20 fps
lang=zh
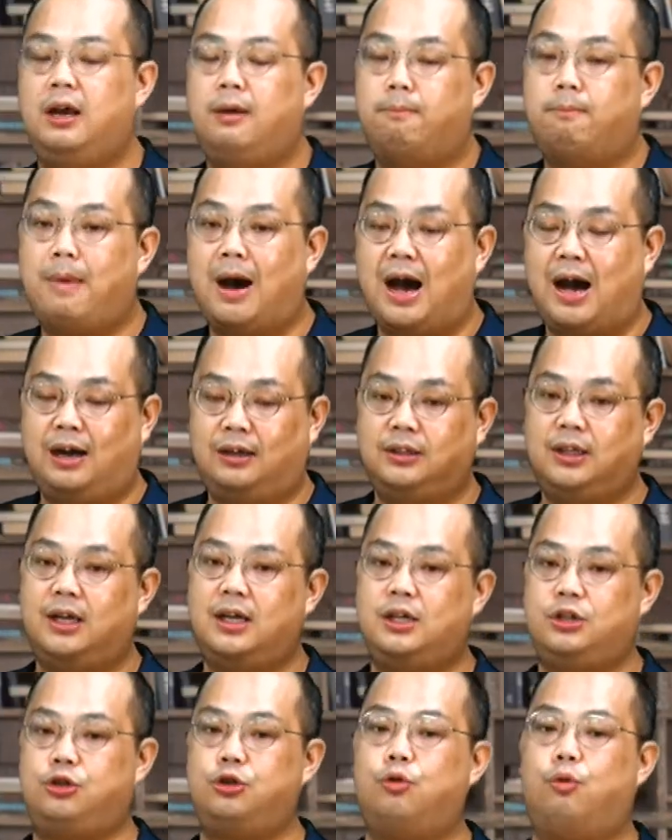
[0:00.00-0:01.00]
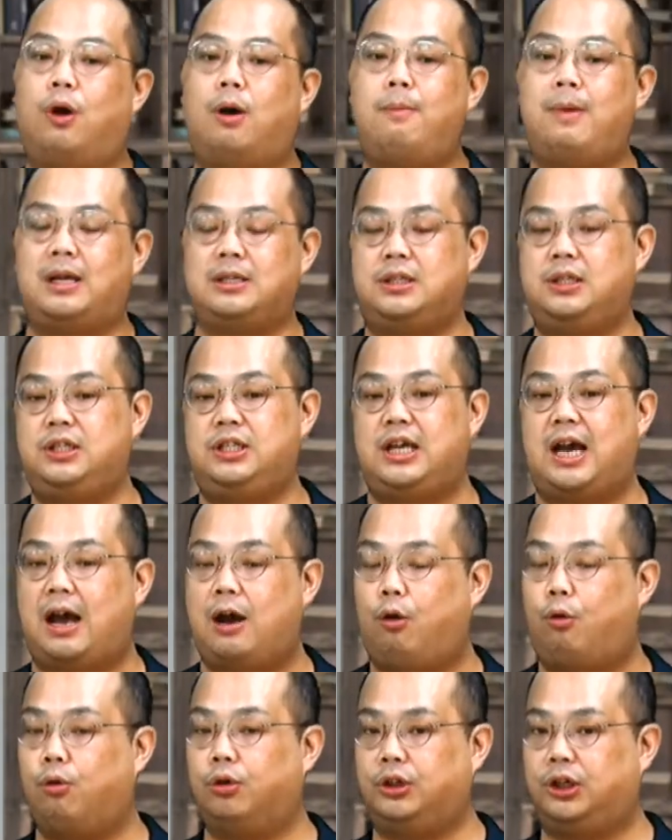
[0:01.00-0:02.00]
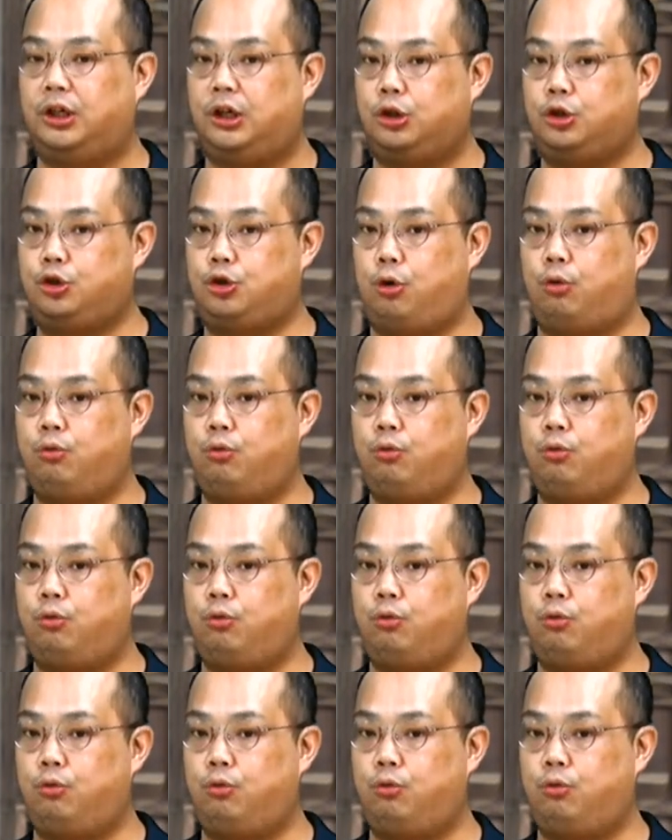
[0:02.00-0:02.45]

莽呢，就王莽自己还获得了忠